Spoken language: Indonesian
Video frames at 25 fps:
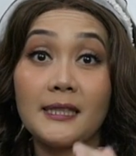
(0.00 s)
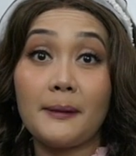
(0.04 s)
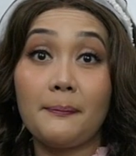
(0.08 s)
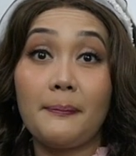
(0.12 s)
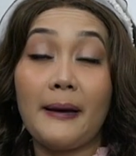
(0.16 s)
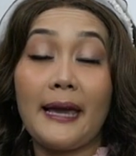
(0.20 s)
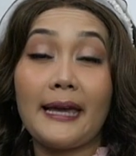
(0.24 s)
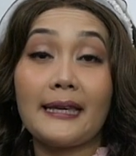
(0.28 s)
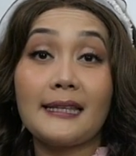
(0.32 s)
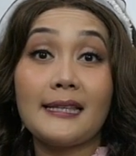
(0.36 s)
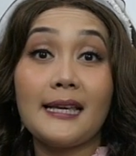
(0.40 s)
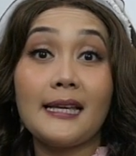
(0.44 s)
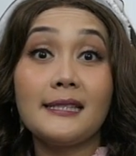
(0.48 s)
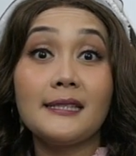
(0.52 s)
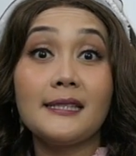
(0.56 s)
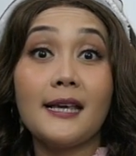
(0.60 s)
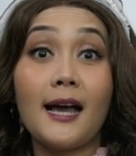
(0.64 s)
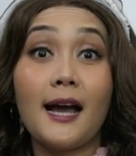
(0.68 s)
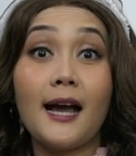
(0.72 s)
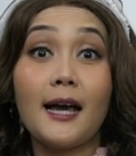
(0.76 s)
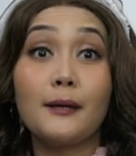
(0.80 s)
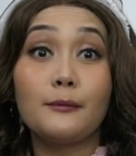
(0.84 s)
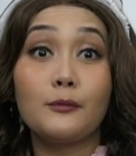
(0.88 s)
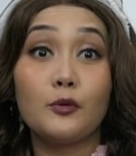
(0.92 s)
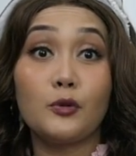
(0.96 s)
sebaiknya
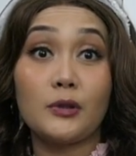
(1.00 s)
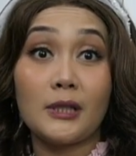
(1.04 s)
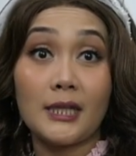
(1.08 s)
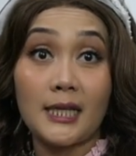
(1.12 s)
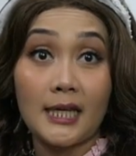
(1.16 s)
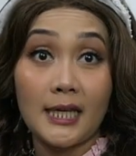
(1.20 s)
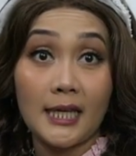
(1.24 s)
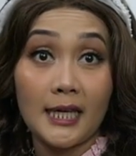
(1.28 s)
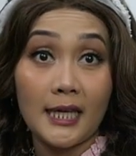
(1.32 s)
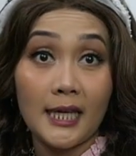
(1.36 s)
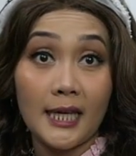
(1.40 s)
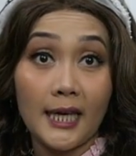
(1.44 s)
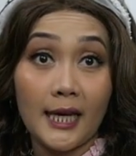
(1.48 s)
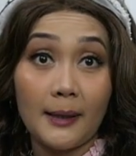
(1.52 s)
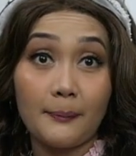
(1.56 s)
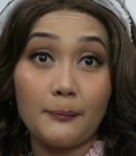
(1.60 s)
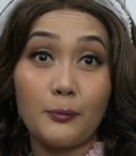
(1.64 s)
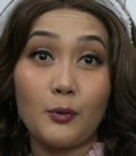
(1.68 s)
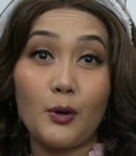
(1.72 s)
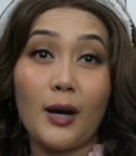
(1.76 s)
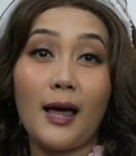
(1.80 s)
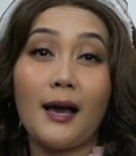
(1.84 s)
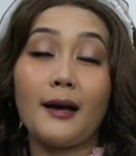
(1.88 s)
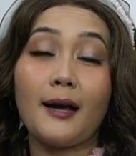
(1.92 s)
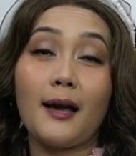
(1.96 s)
jangan mudik,
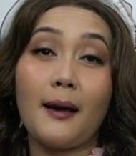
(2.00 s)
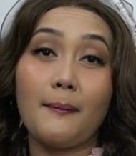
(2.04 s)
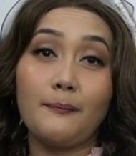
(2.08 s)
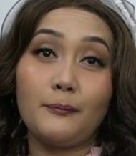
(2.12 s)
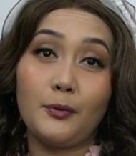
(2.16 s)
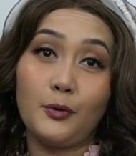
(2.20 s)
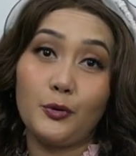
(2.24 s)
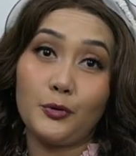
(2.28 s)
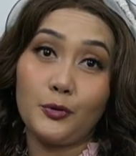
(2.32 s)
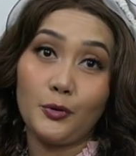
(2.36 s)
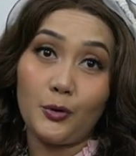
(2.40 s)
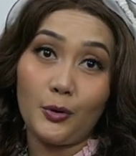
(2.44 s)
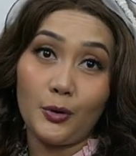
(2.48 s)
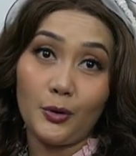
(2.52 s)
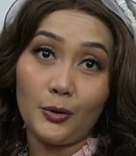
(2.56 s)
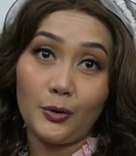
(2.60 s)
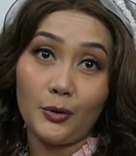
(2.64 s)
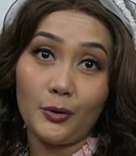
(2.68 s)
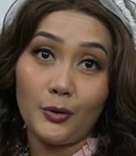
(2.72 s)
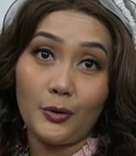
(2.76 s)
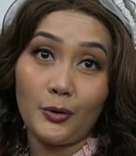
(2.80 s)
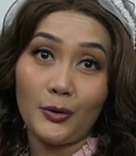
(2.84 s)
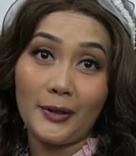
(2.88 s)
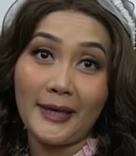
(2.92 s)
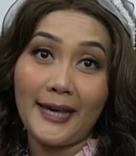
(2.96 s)
pulang kampung
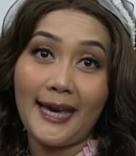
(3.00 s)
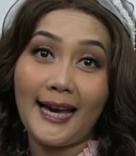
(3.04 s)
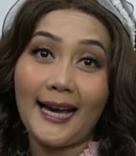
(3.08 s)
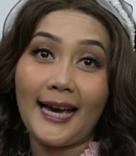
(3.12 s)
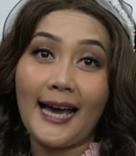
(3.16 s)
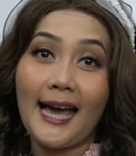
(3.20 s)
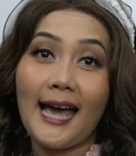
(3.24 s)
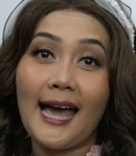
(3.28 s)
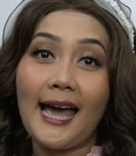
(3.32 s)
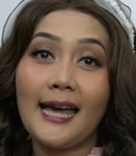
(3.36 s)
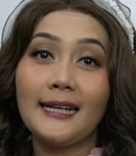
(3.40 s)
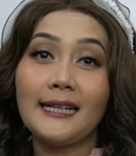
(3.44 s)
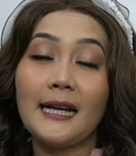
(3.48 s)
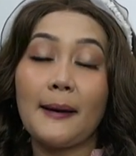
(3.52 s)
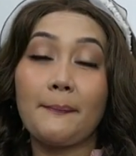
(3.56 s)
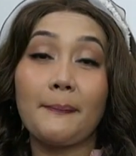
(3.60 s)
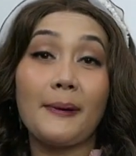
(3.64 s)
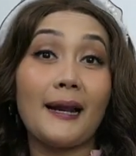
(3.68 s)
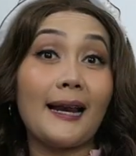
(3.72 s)
dulu ya kan.